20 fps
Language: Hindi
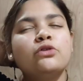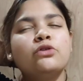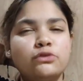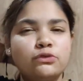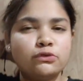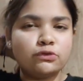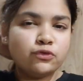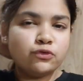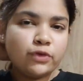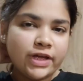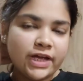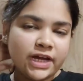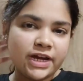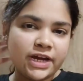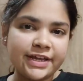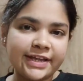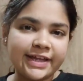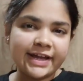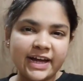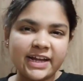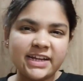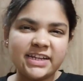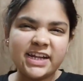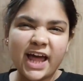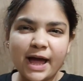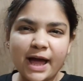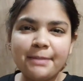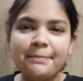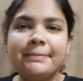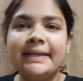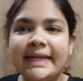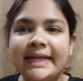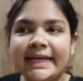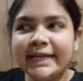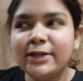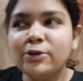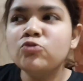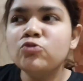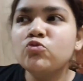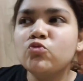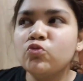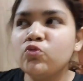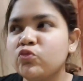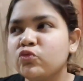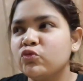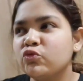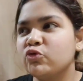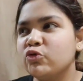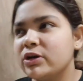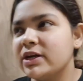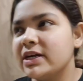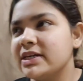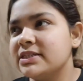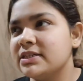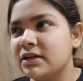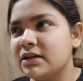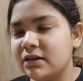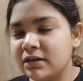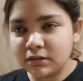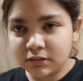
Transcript: सोचो एक घंटे का नैप ले लूँ थोड़ा सा